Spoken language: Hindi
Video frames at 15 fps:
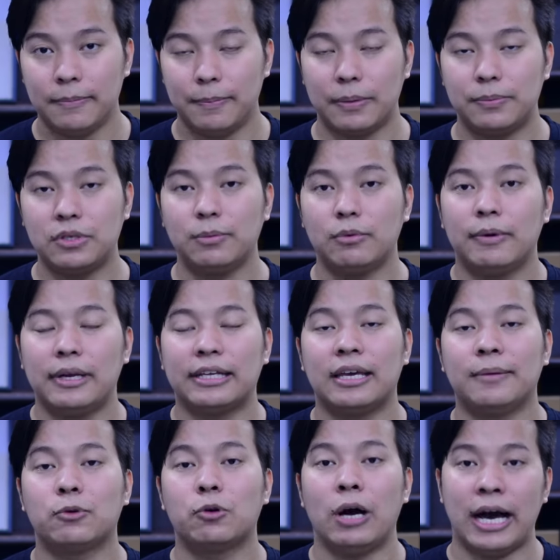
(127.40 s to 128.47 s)
पबजी मोबाइल गेम
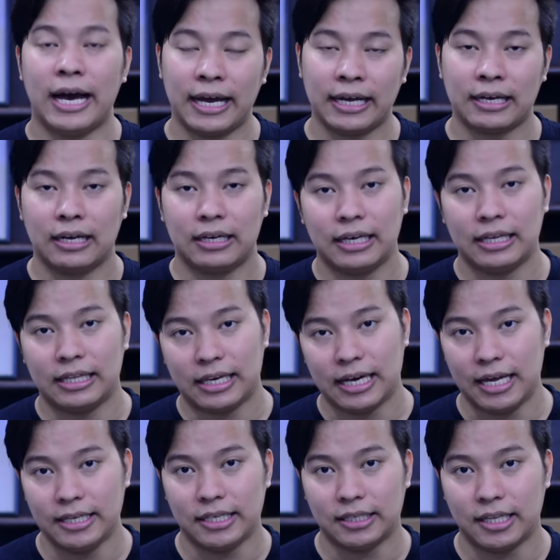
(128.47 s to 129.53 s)
को हैक करके दिखाया
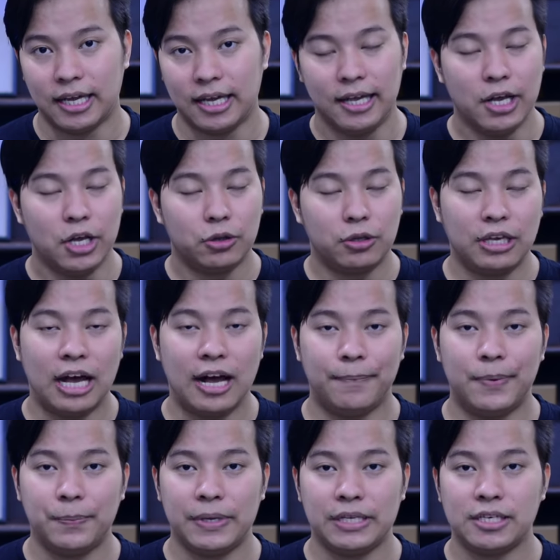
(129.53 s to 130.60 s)
जाता है तो यहाँ पर
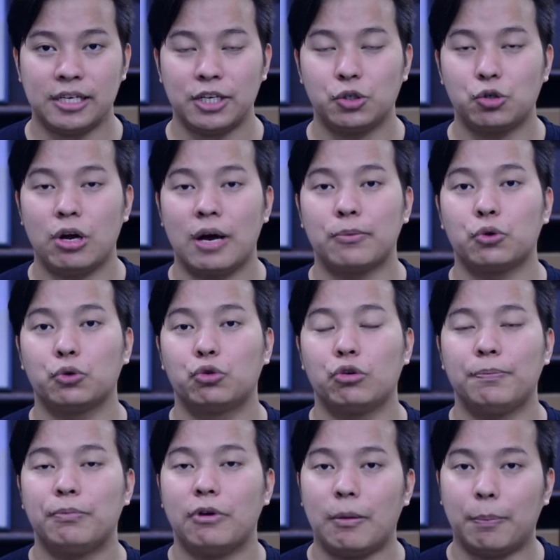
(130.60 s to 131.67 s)
बेसिकली जो आपको दो
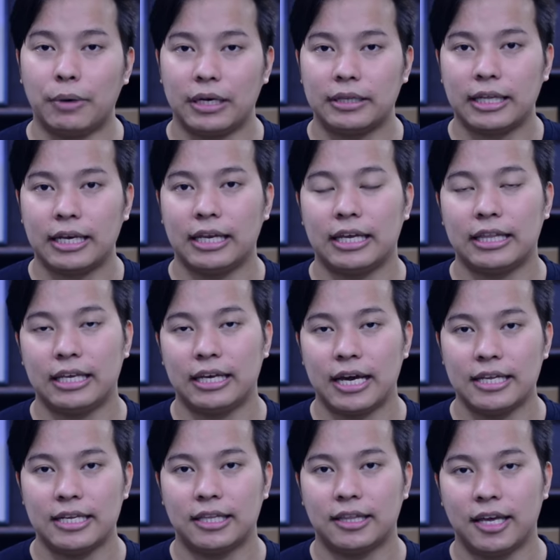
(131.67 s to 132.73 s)
पॉपुलर तरीके दिखाए
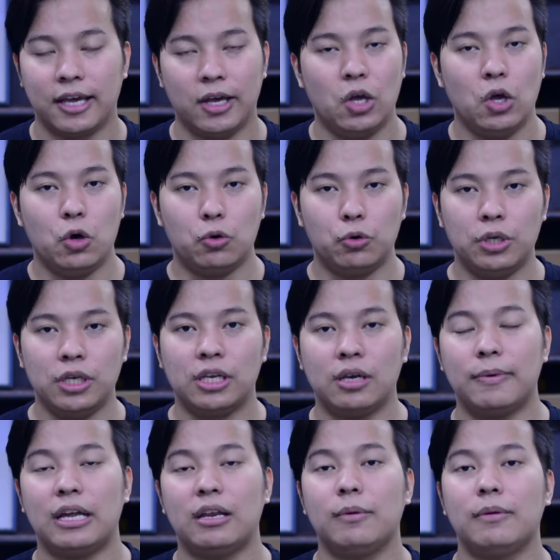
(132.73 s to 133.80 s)
जाते हैं उन्हीं के
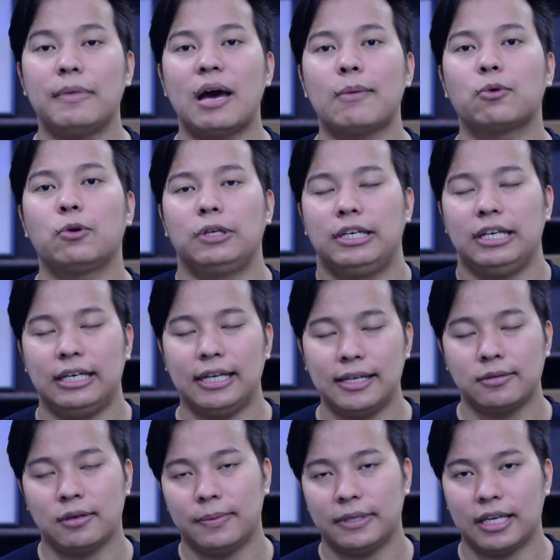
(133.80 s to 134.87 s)
बारे में मैं आपको डिटेल्स
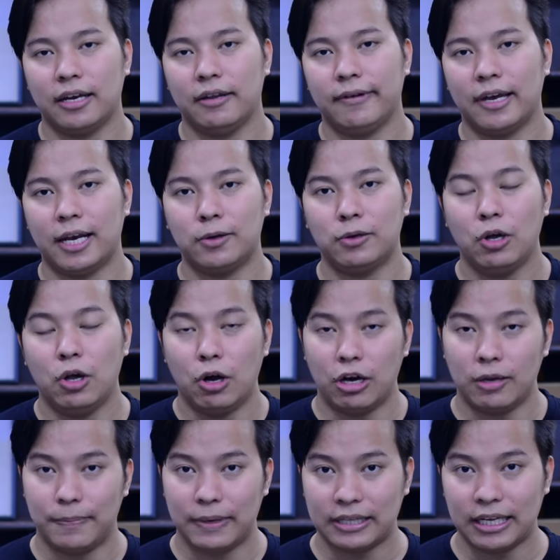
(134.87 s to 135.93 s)
में बताने वाला हूँ और
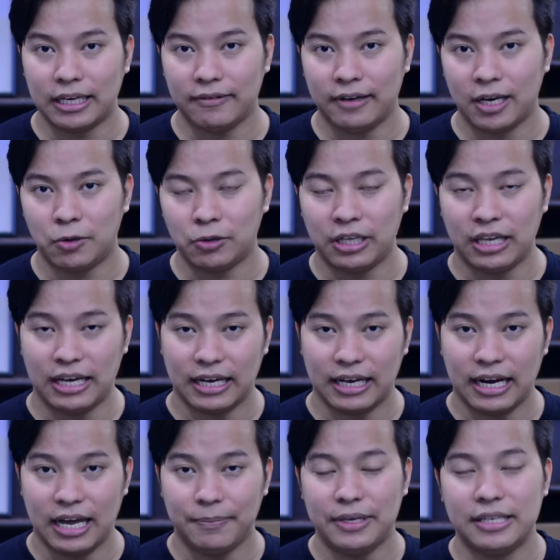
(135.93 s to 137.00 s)
बताने वाला हूँ कि अगर
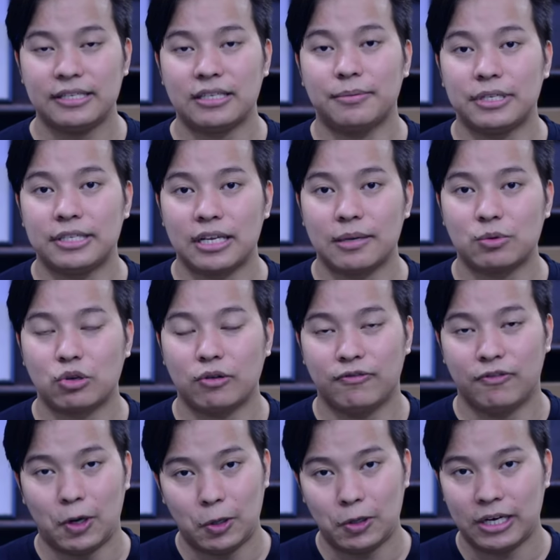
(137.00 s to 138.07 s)
आप इन सभी स्टेप्स को
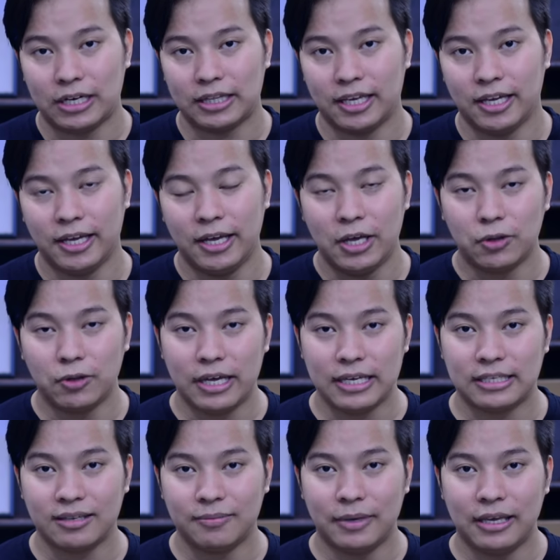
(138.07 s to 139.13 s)
फॉलो करते हैं तो
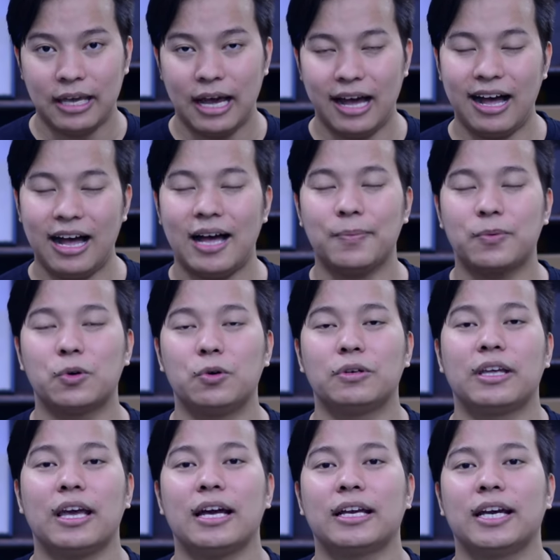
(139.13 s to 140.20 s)
ऐसे में आपको
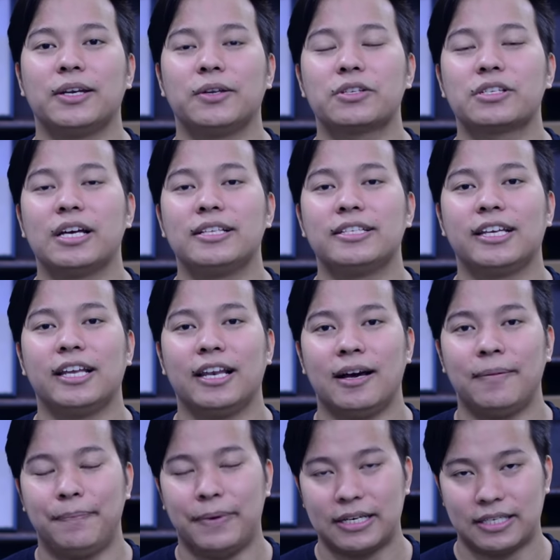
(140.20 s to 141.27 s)
क्या क्या नुकसान झेलना
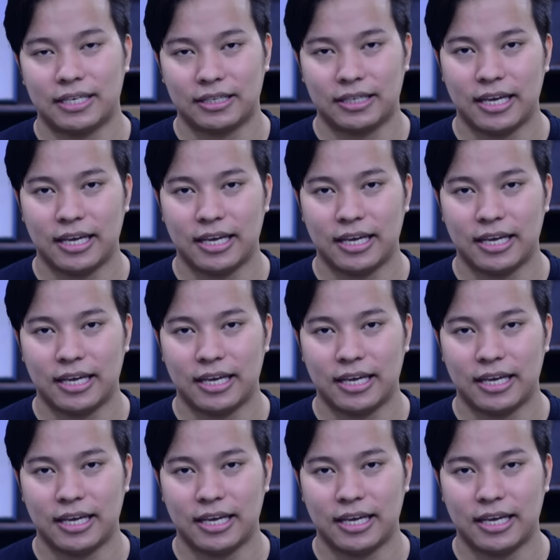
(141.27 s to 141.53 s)
पड़ सकता